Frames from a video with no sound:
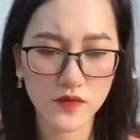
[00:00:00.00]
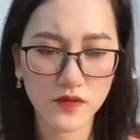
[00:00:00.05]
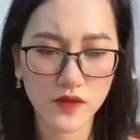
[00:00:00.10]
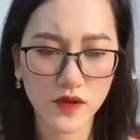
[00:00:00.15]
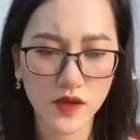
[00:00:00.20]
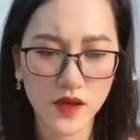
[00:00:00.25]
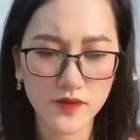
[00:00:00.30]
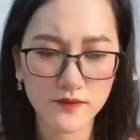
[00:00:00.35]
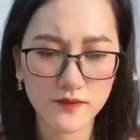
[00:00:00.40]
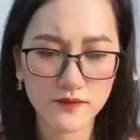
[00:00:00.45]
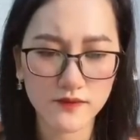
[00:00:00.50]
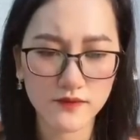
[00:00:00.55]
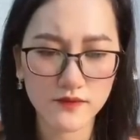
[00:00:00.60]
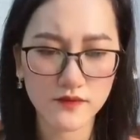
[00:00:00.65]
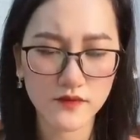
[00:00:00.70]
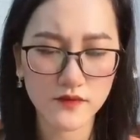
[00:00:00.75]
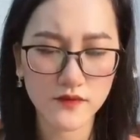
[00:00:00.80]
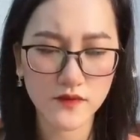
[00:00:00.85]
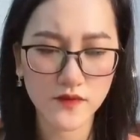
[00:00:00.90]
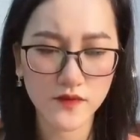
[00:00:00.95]
Anh
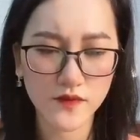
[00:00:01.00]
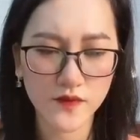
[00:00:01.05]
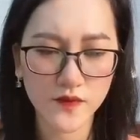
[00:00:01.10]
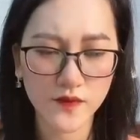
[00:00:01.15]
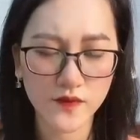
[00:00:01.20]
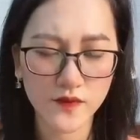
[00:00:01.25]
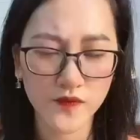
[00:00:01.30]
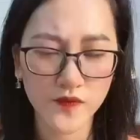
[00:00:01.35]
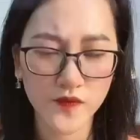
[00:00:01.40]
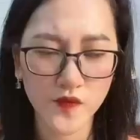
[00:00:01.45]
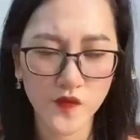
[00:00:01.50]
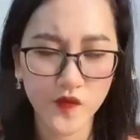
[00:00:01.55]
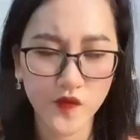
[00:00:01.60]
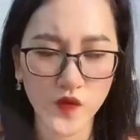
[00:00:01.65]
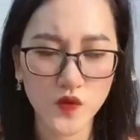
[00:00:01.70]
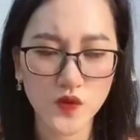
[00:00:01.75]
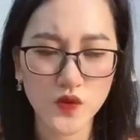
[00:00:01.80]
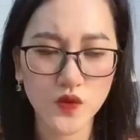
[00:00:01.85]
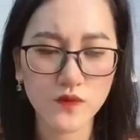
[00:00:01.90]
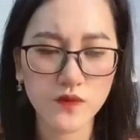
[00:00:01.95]

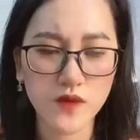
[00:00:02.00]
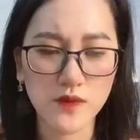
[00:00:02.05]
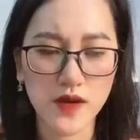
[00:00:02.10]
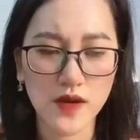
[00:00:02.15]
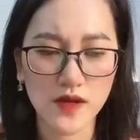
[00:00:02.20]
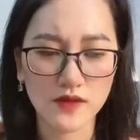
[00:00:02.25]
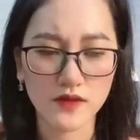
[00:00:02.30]
Phù Dung bị Mạc